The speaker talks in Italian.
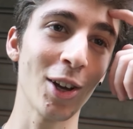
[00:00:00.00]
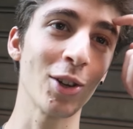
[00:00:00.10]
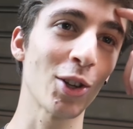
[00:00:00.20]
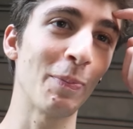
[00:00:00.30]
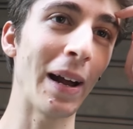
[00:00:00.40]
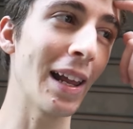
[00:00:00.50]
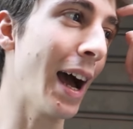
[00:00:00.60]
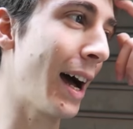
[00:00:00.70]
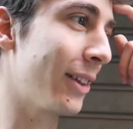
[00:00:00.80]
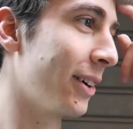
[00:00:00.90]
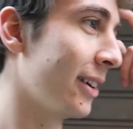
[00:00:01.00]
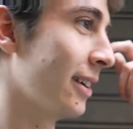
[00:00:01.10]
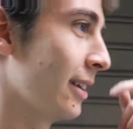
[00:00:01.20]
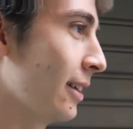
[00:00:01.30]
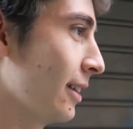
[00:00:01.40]
Hanno sbagliato.
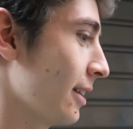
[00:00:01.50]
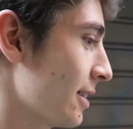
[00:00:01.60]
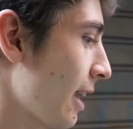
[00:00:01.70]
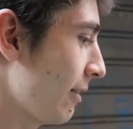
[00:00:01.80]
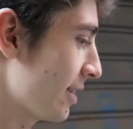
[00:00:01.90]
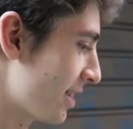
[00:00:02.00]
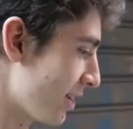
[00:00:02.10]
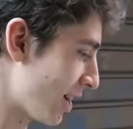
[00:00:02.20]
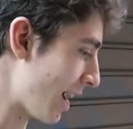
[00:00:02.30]
sbagliato. Sì,